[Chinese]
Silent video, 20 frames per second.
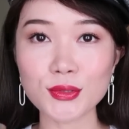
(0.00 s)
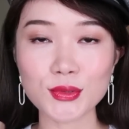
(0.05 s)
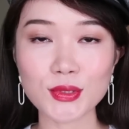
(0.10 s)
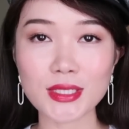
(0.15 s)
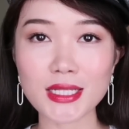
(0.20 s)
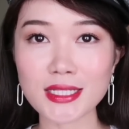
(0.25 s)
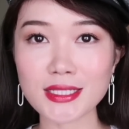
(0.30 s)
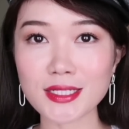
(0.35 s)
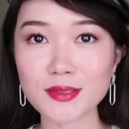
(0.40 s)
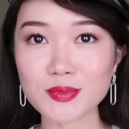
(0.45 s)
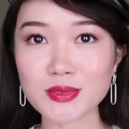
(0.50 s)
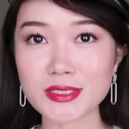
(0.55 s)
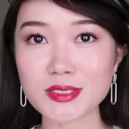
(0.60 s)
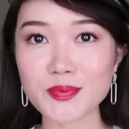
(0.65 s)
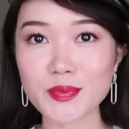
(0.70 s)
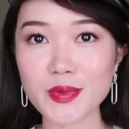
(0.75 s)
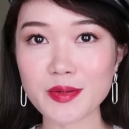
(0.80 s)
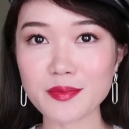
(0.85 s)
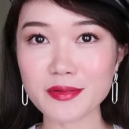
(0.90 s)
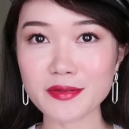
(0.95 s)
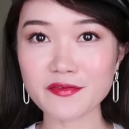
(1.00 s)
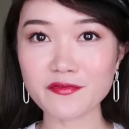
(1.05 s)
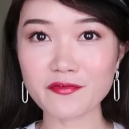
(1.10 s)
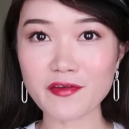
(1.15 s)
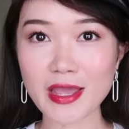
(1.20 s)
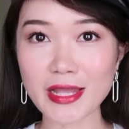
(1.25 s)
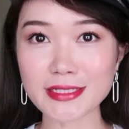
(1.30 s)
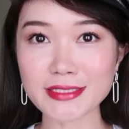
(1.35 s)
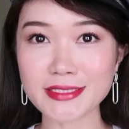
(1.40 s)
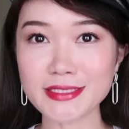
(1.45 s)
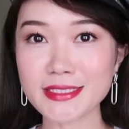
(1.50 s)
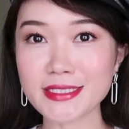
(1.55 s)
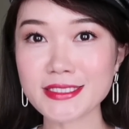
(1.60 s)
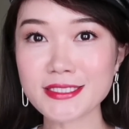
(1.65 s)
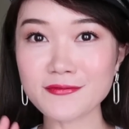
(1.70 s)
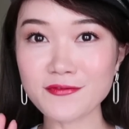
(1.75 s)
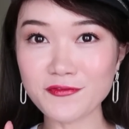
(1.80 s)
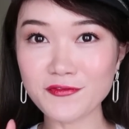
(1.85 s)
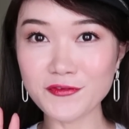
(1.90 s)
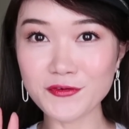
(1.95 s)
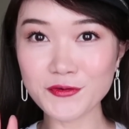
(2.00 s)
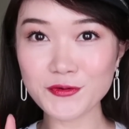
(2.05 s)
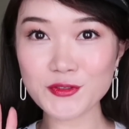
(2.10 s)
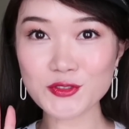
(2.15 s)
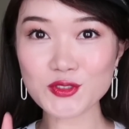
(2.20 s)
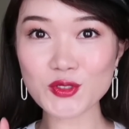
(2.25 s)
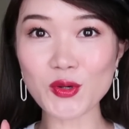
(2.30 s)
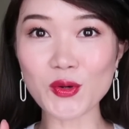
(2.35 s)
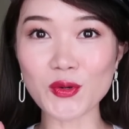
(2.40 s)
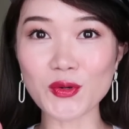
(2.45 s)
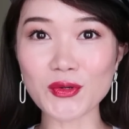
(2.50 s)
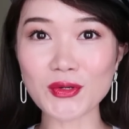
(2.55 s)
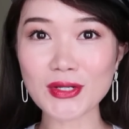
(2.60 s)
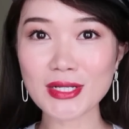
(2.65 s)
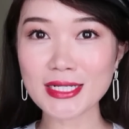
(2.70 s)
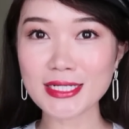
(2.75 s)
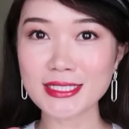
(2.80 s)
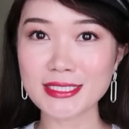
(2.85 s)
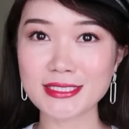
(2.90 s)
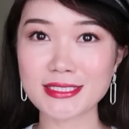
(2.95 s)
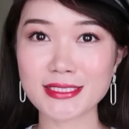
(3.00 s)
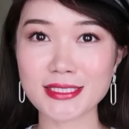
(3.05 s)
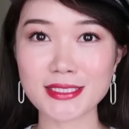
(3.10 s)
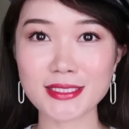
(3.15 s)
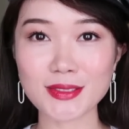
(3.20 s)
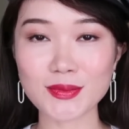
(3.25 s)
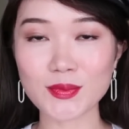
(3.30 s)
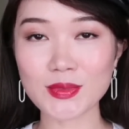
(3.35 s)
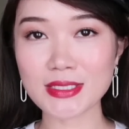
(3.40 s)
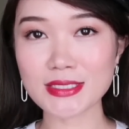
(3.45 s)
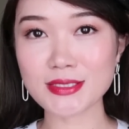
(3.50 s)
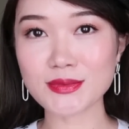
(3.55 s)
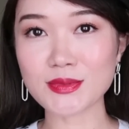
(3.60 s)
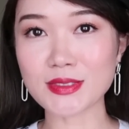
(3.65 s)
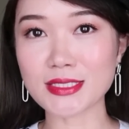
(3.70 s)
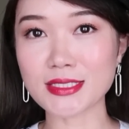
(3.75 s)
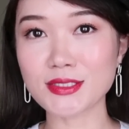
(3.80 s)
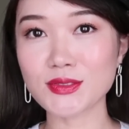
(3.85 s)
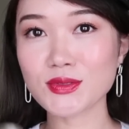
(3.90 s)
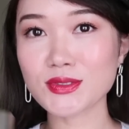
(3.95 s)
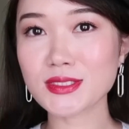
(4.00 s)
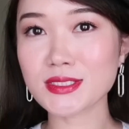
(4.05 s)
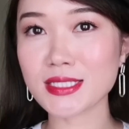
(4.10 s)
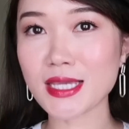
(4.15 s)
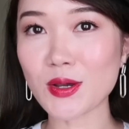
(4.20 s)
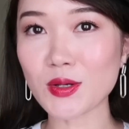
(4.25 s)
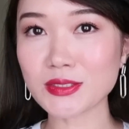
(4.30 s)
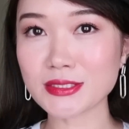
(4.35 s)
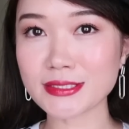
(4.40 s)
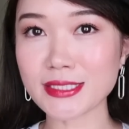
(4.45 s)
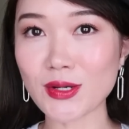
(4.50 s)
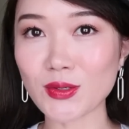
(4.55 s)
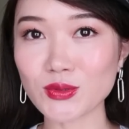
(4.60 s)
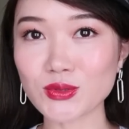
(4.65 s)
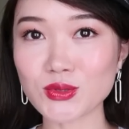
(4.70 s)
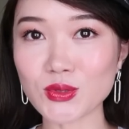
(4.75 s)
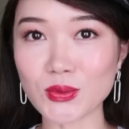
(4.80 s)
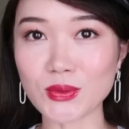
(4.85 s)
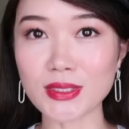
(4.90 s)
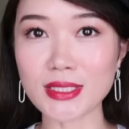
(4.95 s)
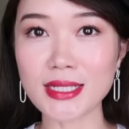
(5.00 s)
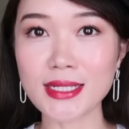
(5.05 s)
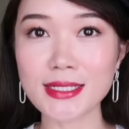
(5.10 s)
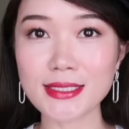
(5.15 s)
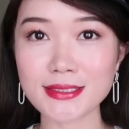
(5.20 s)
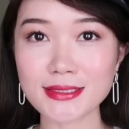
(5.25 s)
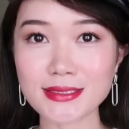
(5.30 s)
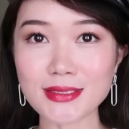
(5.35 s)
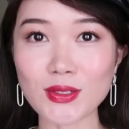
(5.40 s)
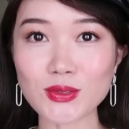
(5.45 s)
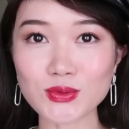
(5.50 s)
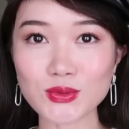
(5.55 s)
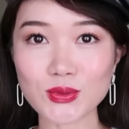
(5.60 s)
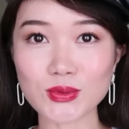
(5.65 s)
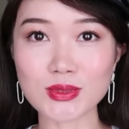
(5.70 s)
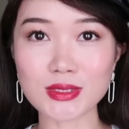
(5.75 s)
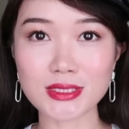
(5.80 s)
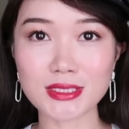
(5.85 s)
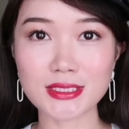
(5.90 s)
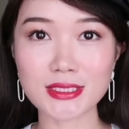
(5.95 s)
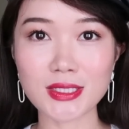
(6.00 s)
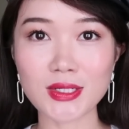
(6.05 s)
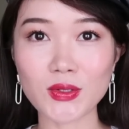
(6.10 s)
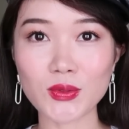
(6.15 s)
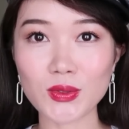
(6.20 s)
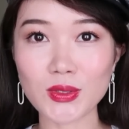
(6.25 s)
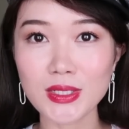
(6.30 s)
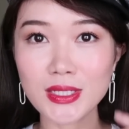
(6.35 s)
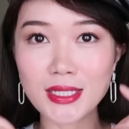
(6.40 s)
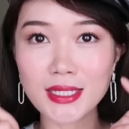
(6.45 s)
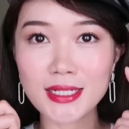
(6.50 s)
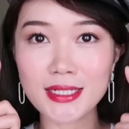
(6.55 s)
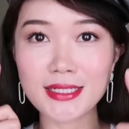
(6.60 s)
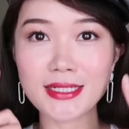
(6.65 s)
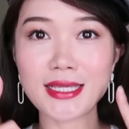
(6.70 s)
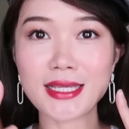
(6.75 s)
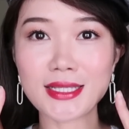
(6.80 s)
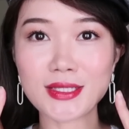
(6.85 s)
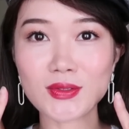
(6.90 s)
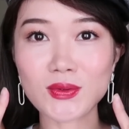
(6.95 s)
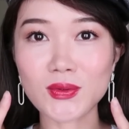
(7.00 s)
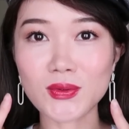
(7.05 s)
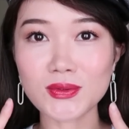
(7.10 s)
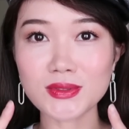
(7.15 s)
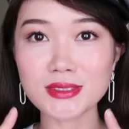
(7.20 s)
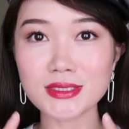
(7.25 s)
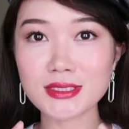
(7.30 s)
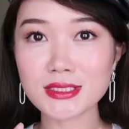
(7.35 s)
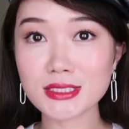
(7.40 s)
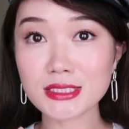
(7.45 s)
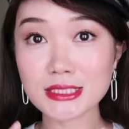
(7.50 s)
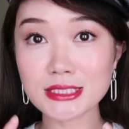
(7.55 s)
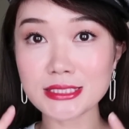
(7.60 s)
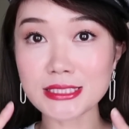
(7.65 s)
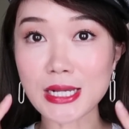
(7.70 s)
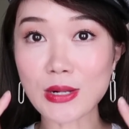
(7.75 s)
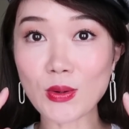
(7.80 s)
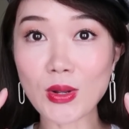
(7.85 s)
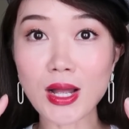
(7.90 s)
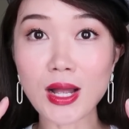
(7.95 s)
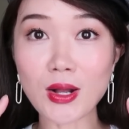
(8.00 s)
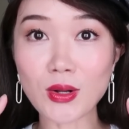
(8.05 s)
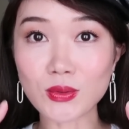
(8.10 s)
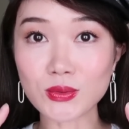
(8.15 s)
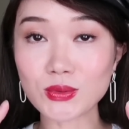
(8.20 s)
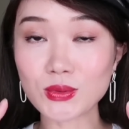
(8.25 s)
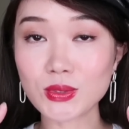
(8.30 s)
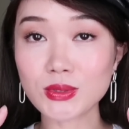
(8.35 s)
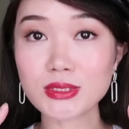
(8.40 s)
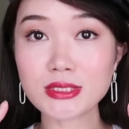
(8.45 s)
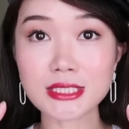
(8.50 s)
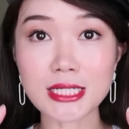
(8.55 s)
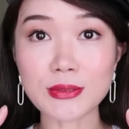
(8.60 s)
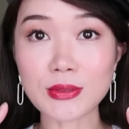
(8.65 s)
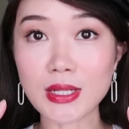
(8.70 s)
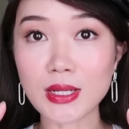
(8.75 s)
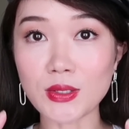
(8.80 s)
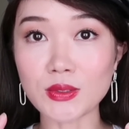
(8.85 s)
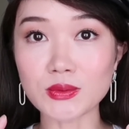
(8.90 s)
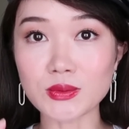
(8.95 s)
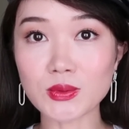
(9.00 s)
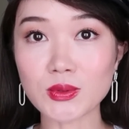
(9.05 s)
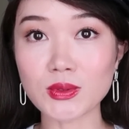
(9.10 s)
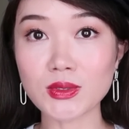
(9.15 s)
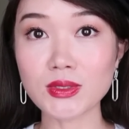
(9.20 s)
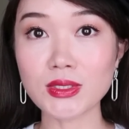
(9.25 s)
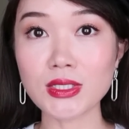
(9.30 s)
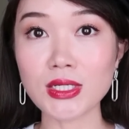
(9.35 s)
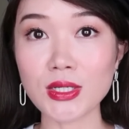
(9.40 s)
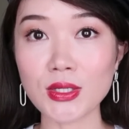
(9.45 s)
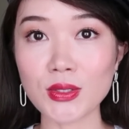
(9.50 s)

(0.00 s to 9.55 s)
原来那不是 baby fat，那是浮肿。真的妹子们就是要消肿，消肿了之后脸哦真的小好多，小了好多。